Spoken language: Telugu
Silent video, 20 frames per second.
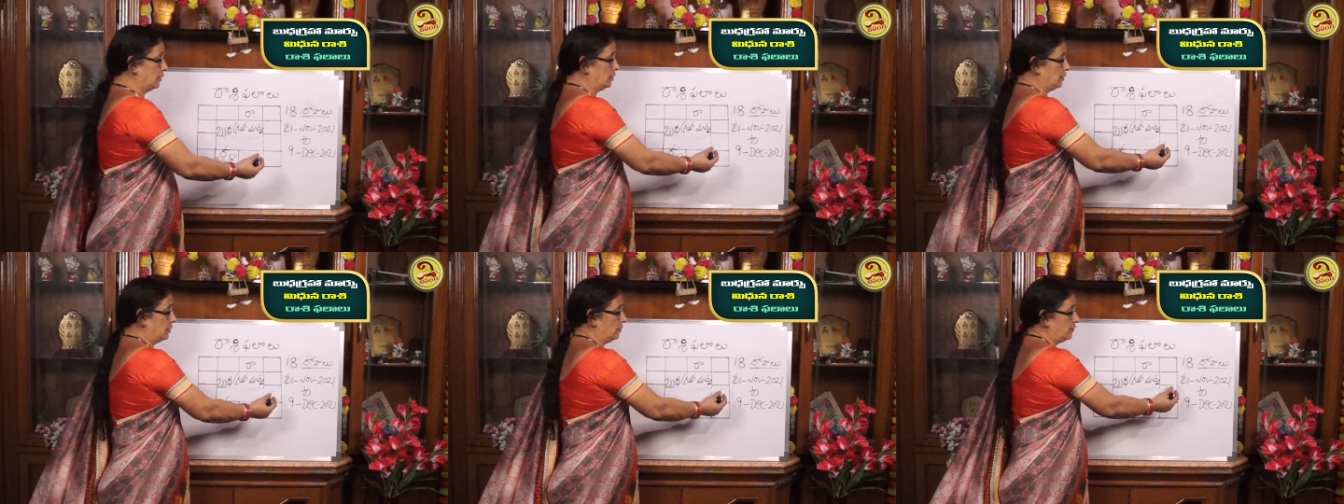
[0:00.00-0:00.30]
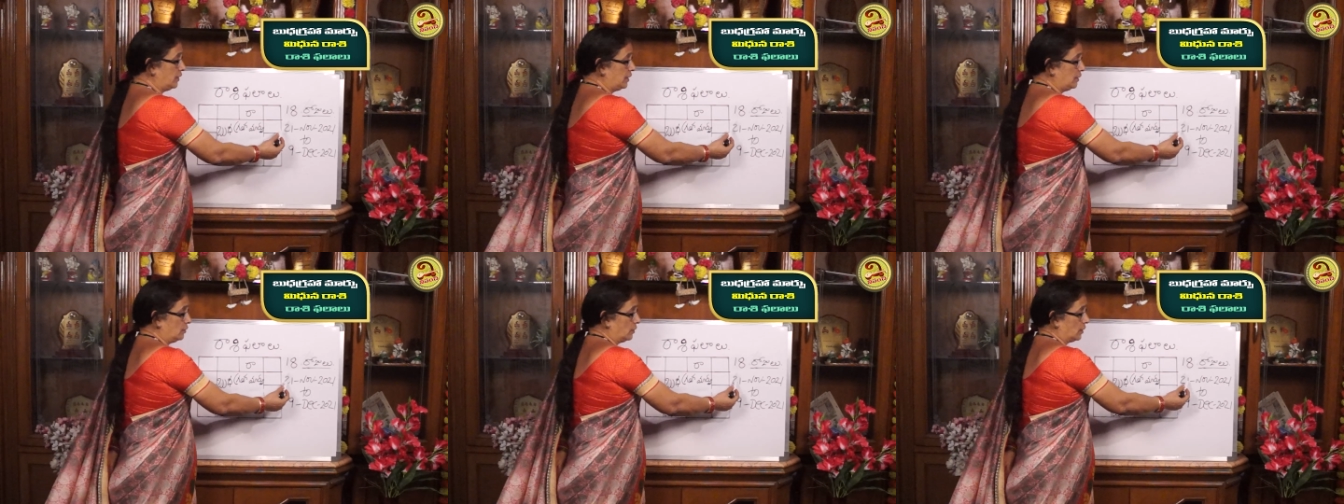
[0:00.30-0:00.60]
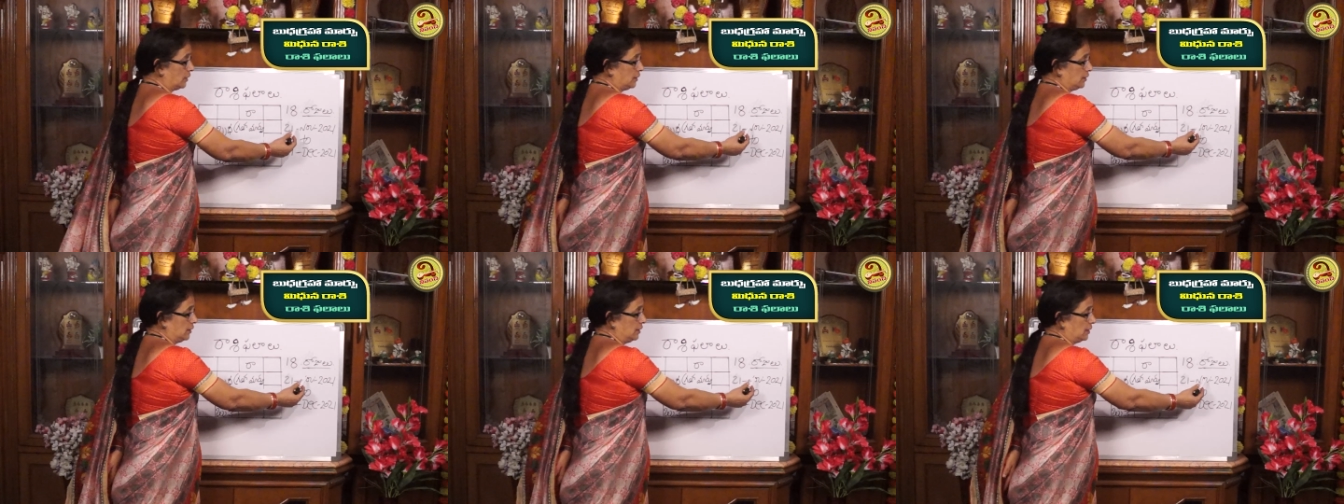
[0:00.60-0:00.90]
ఇరవై
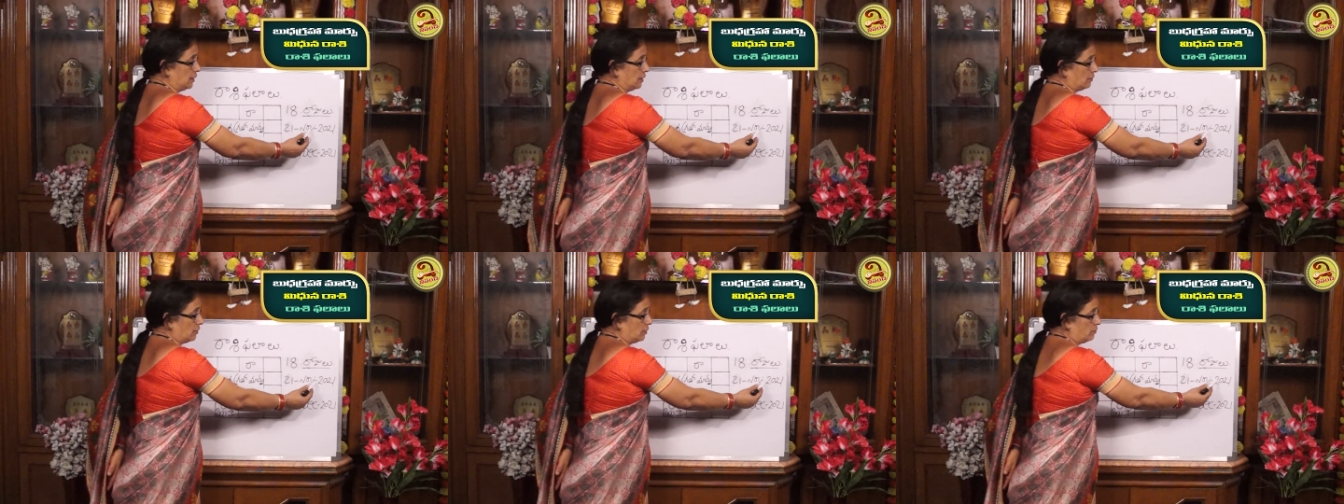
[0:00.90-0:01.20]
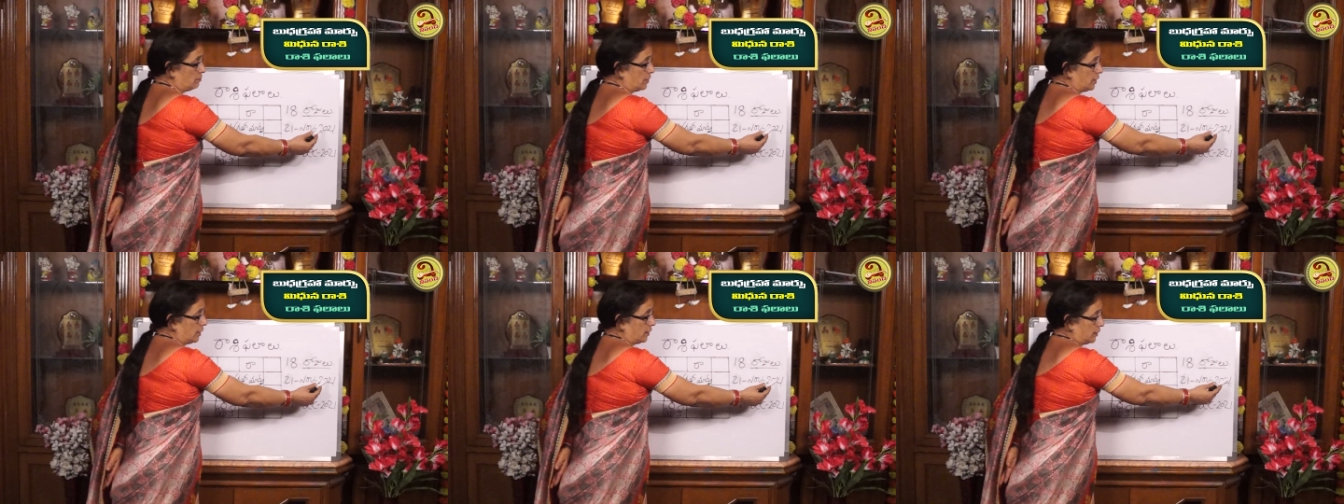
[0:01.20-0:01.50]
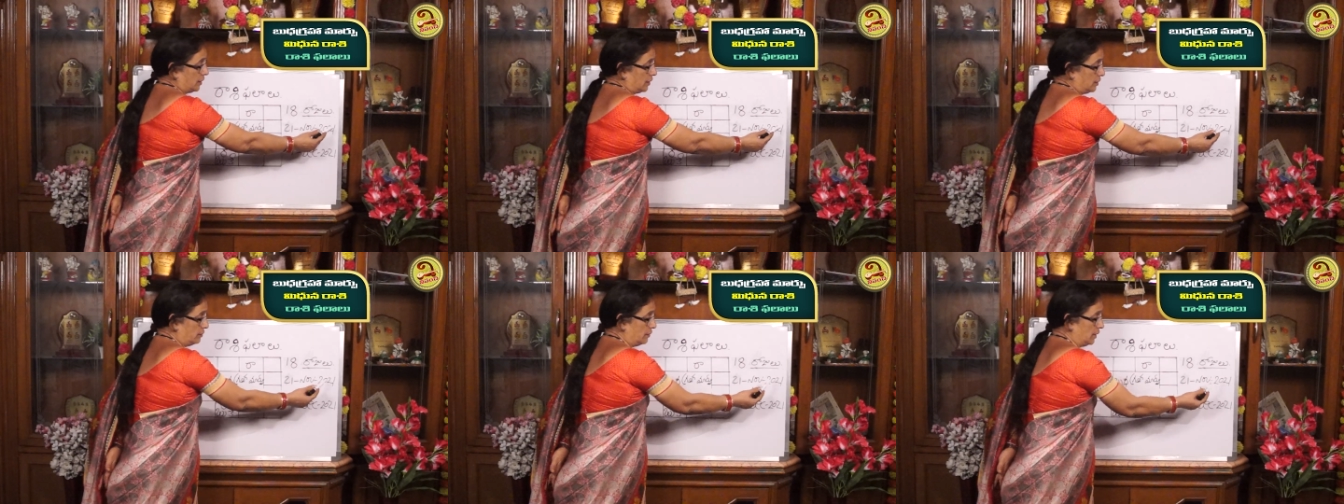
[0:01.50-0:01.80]
ఒకటి నవంబర్
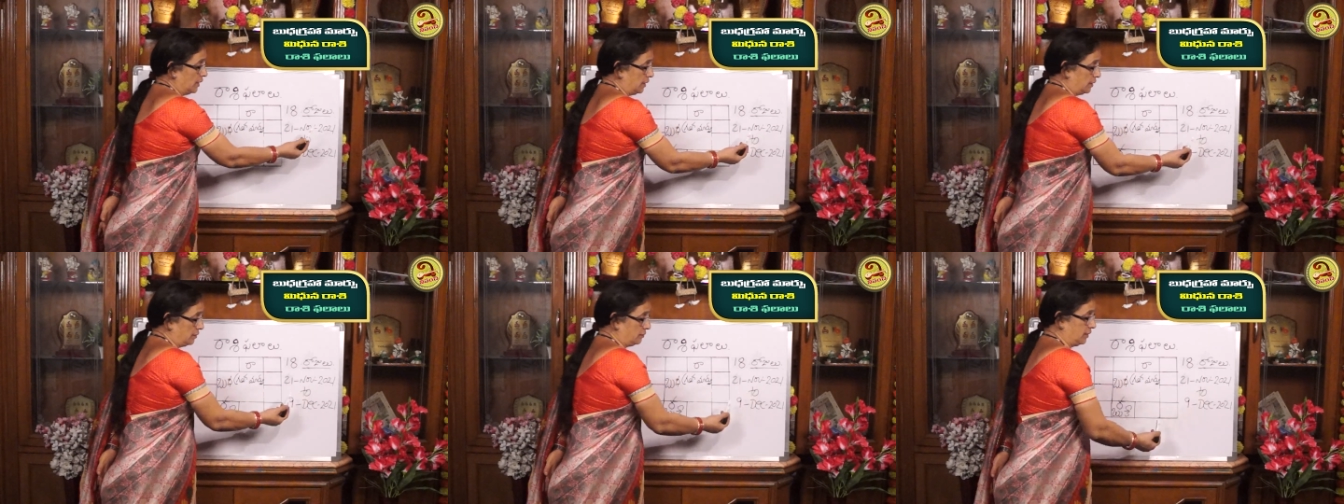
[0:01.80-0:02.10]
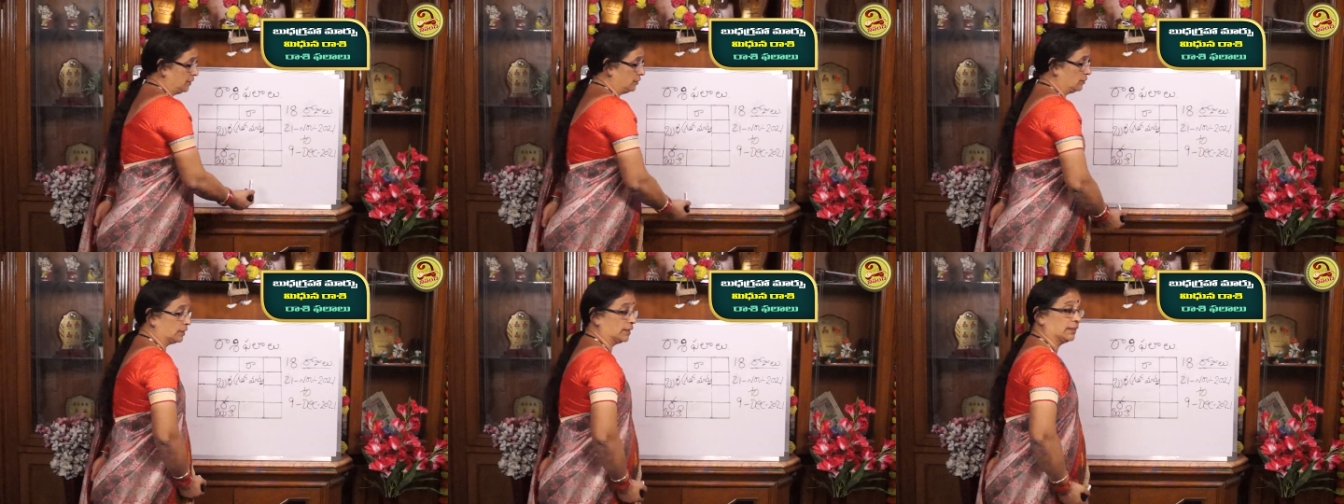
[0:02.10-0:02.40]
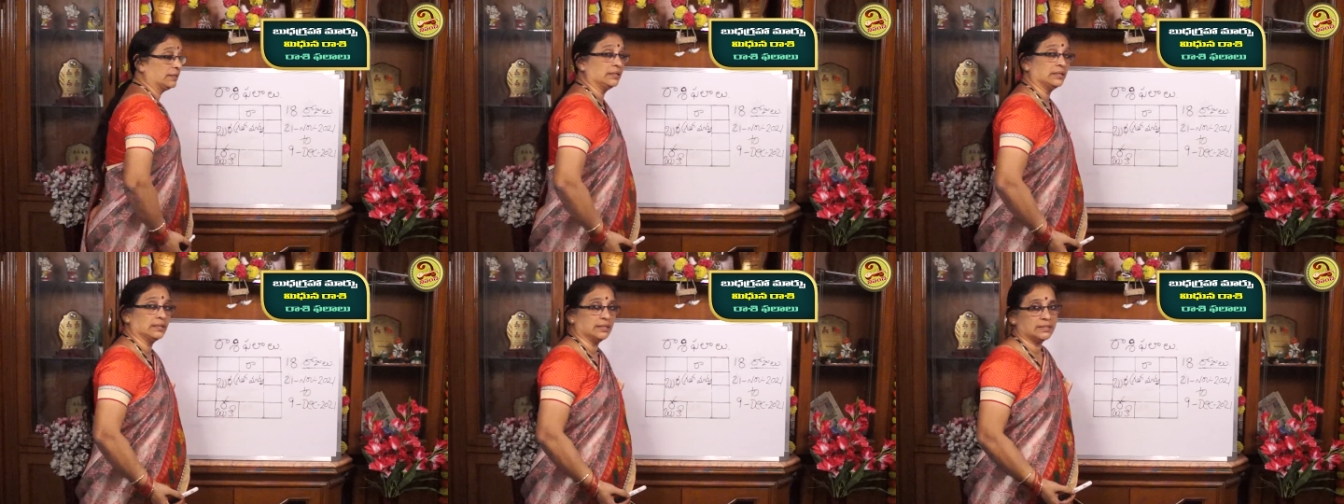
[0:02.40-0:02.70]
రెండు వేల ఇరవై
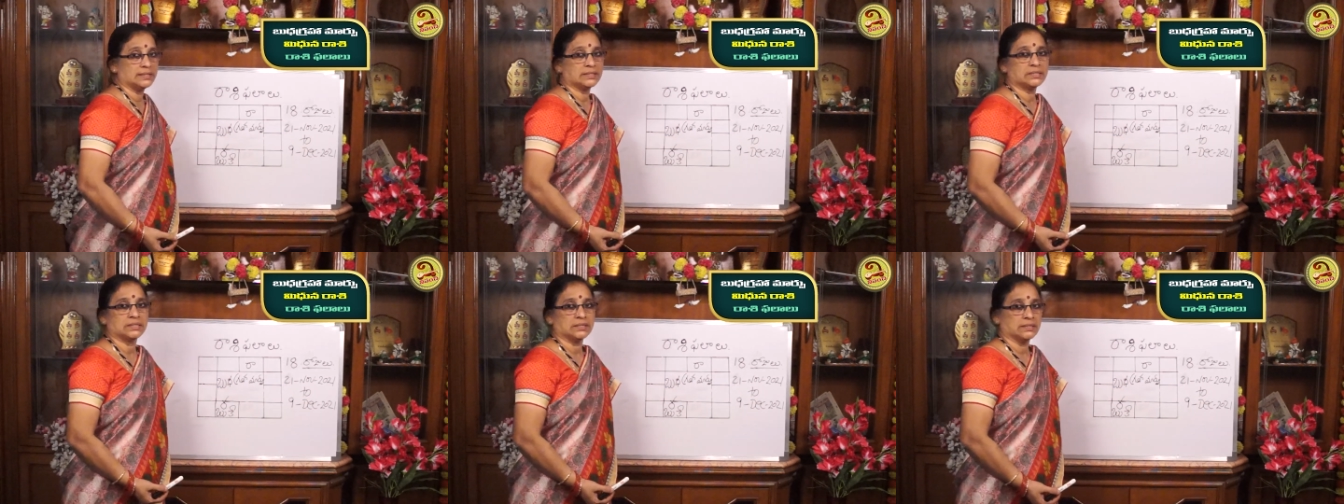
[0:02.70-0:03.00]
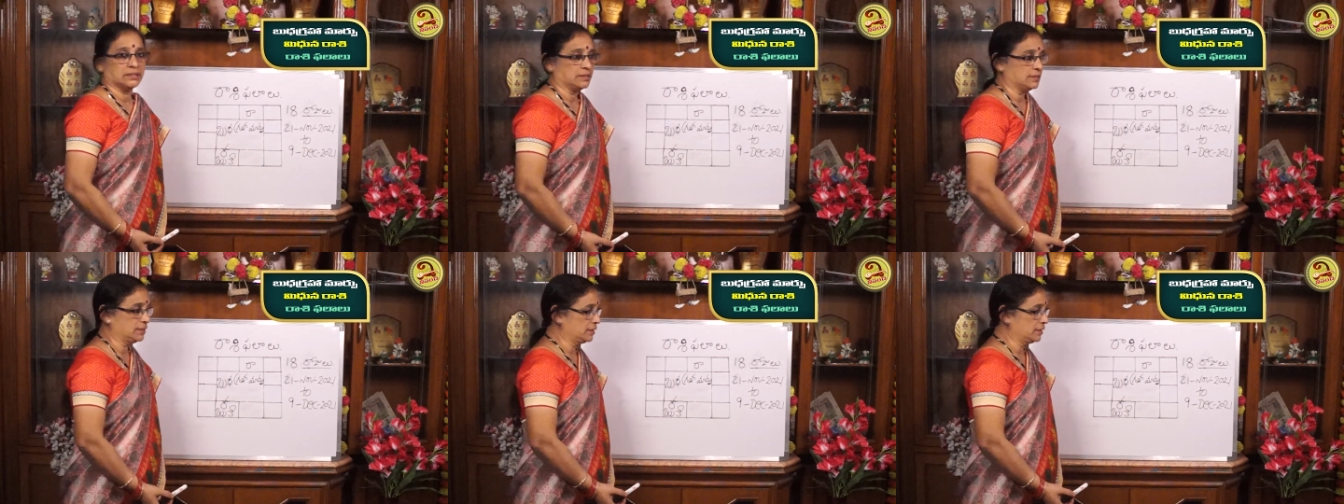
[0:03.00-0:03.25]
ఒకటి నుంచి